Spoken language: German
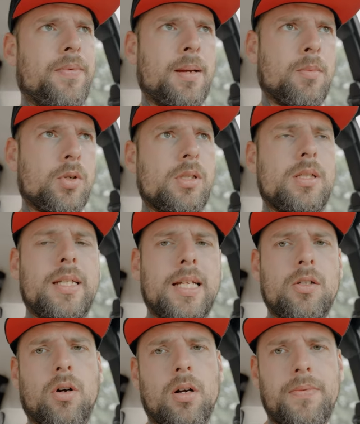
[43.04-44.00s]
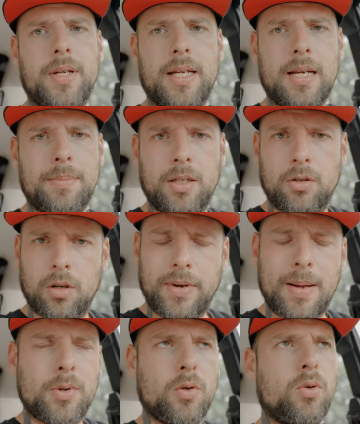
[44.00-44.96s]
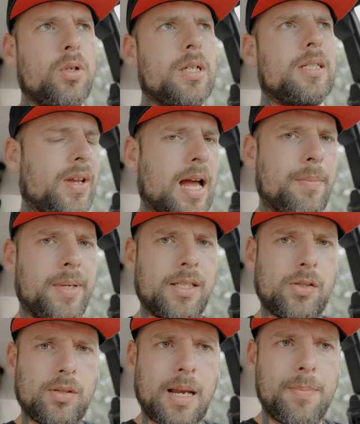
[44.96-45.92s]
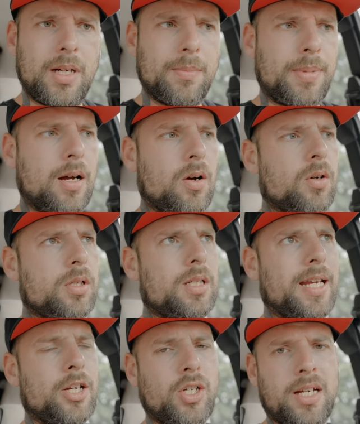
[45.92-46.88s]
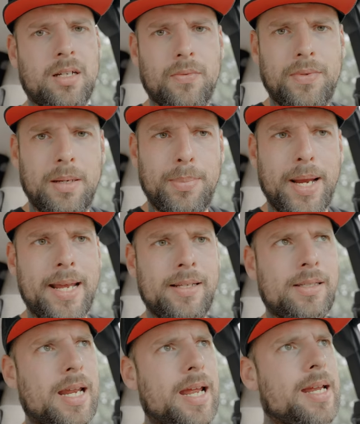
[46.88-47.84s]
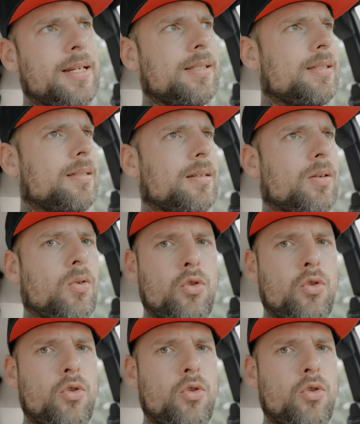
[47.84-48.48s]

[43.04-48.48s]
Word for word: Wir mussten den Golf ja, ich habe den Golf abgeholt. Wir haben ihn zusammengebaut. Er stand auf den PS-Days.